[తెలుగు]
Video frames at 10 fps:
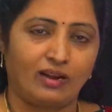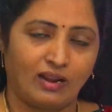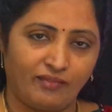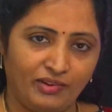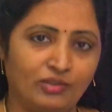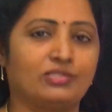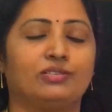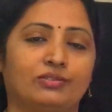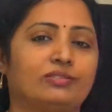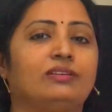నా వీడియోస్ని
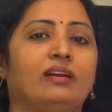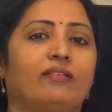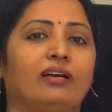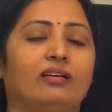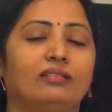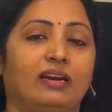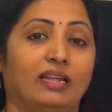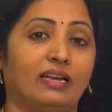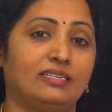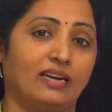చూస్తుండేవాళ్ళు నేను
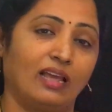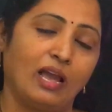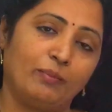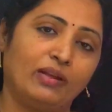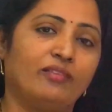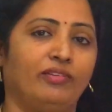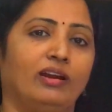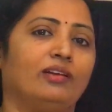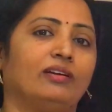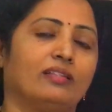ఇంకా చాలా హ్యాపీగా
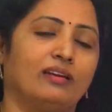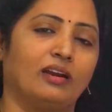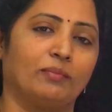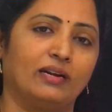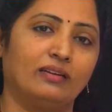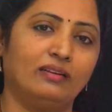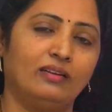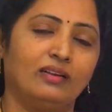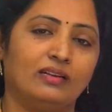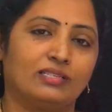ఫీల్ అయి ఉండేదాన్ని అనమాట
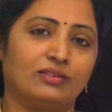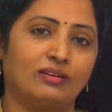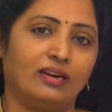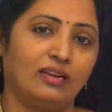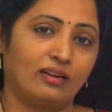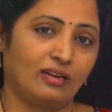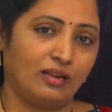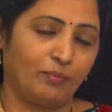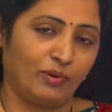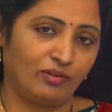సో నేను ఇంకా
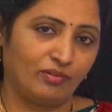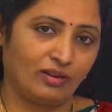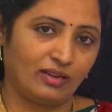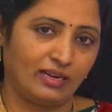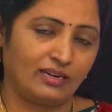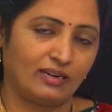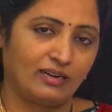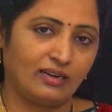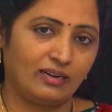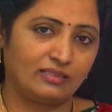ఇప్పుడు కూడా
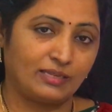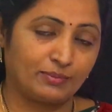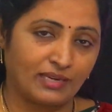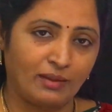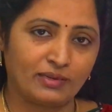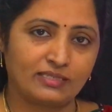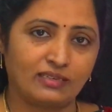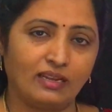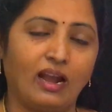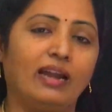ఏంటంటే
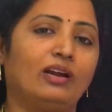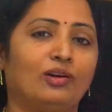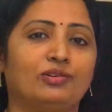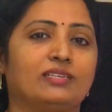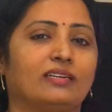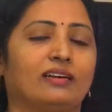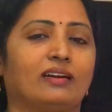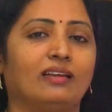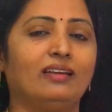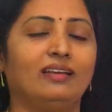సబ్స్క్రైబర్స్ని హైడ్లో
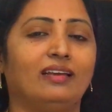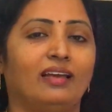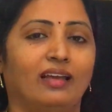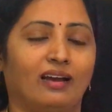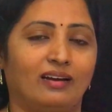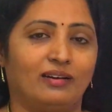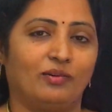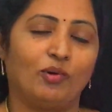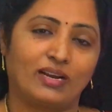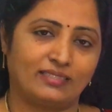ఉంచానండి
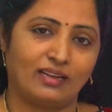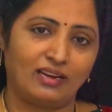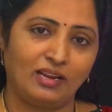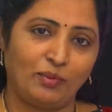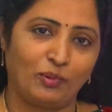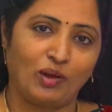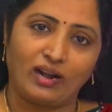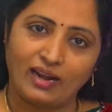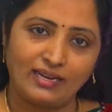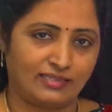ఒకసారి ఇప్పుడు
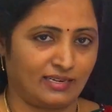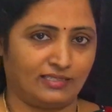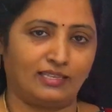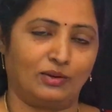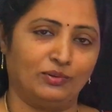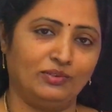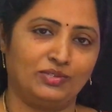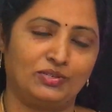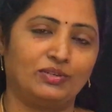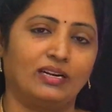అన్హైడ్ చేస్తాను
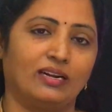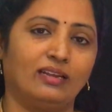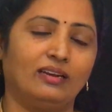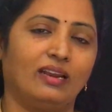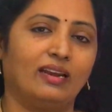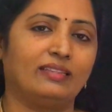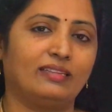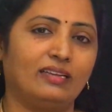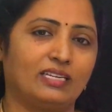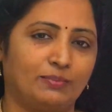చూడండి
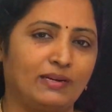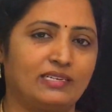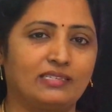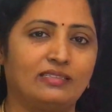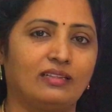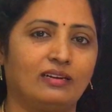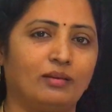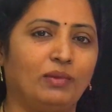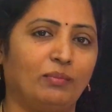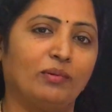నేనైతే ఎక్స్పెక్ట్ చేసింది
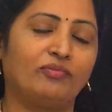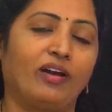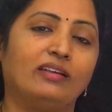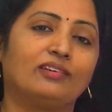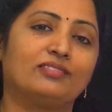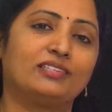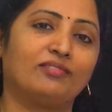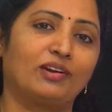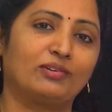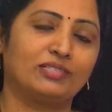అంటే మినిమం ఫైవ్ థౌజండ్
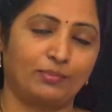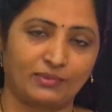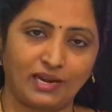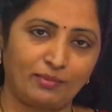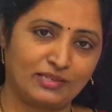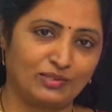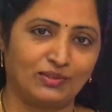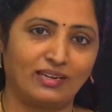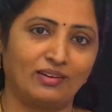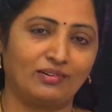వరకు సబ్స్క్రైబర్స్
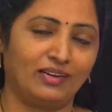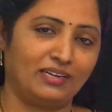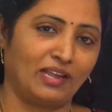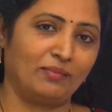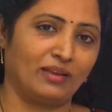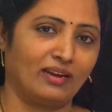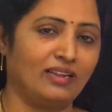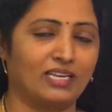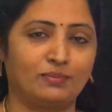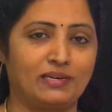ఉంటారు ఈ టైం కానీ
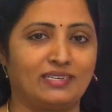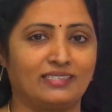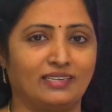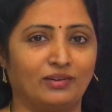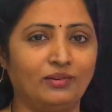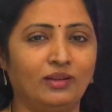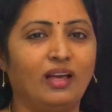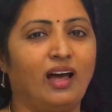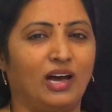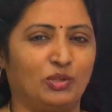ఎక్స్పెక్ట్ చేశాను
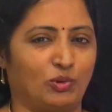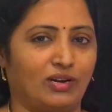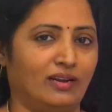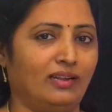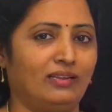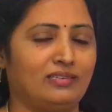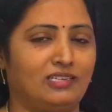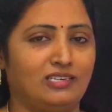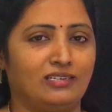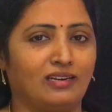అదొక్కటే
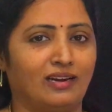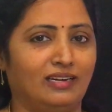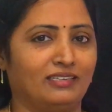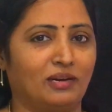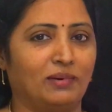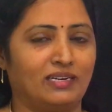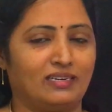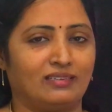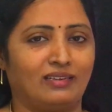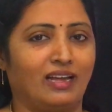చిన్న లిటిల్
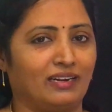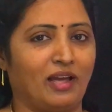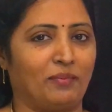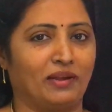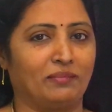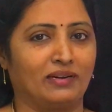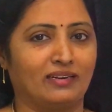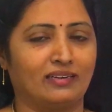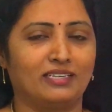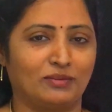బిట్ అన్హ్యాపీ
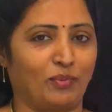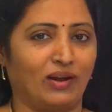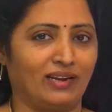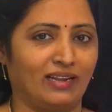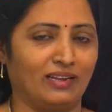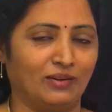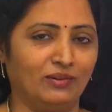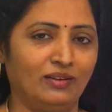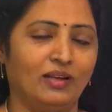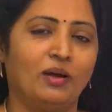అనమాట డిజపాయింట్ అయ్యాను
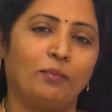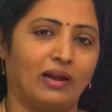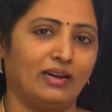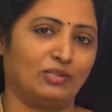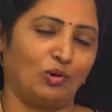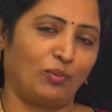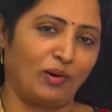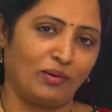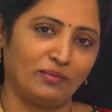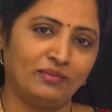పర్లేదు నో
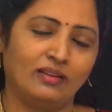ప్రాబ్లం